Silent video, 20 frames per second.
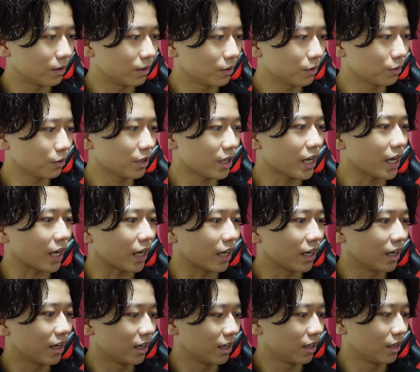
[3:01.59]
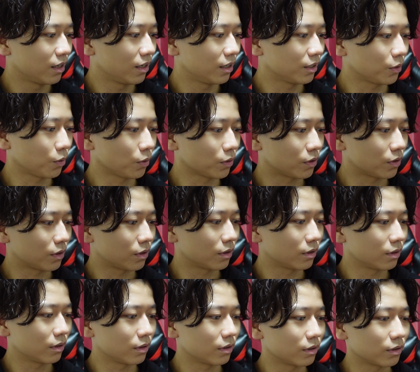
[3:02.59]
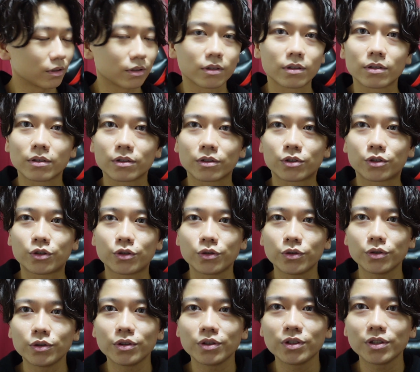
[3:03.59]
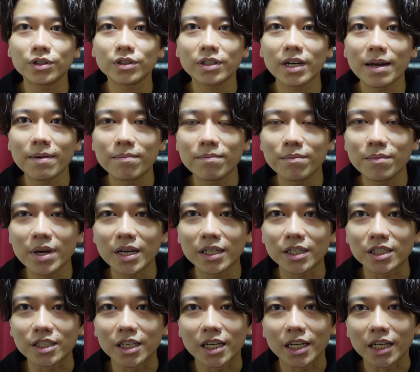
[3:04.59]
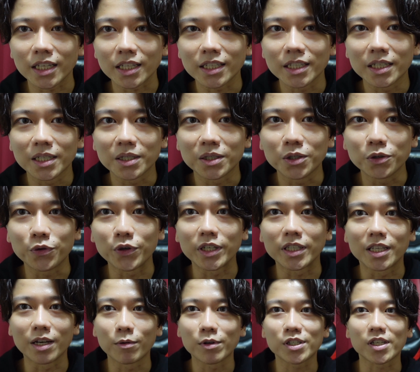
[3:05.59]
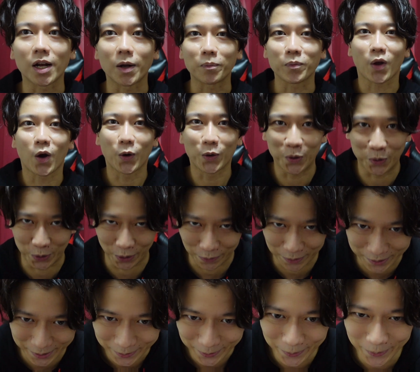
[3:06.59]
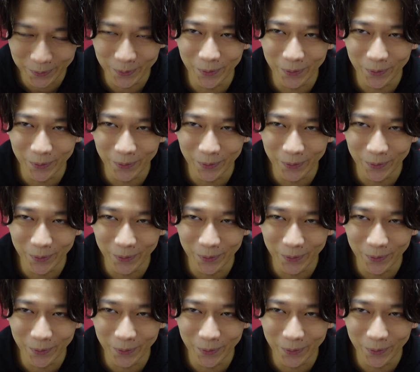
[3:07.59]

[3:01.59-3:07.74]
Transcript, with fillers: ということで、あと、10連目にして、ルフィ出ました。ありがとうございます。